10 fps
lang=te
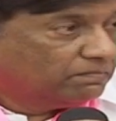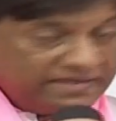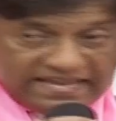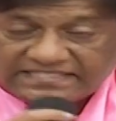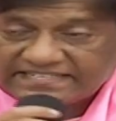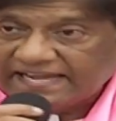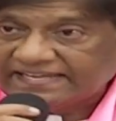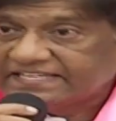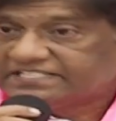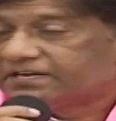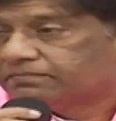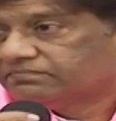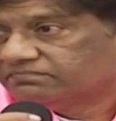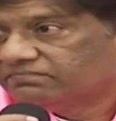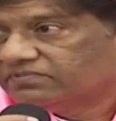బిహెచ్ఎల్కి ఇచ్చినాం
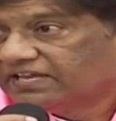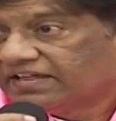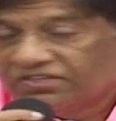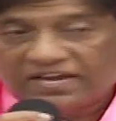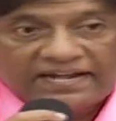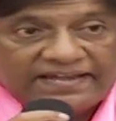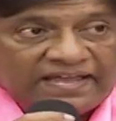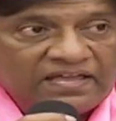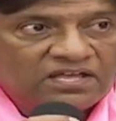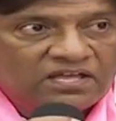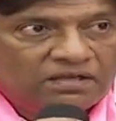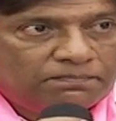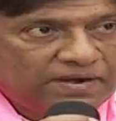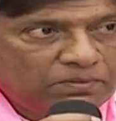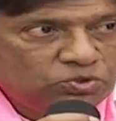ఎందుకంటే
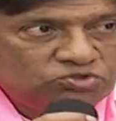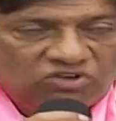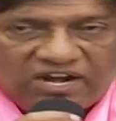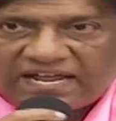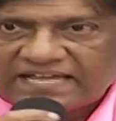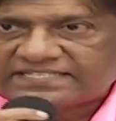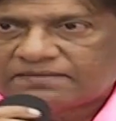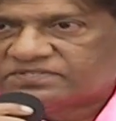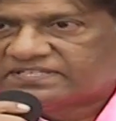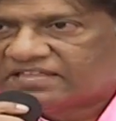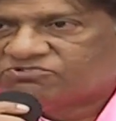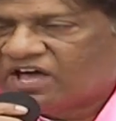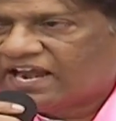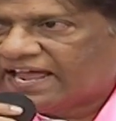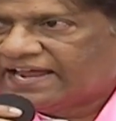ప్రభుత్వ రంగ సంస్థ
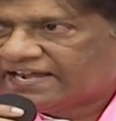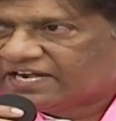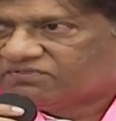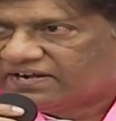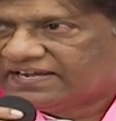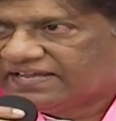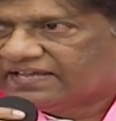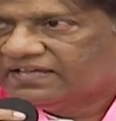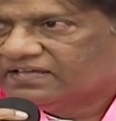ద్వారా అయినటువంటి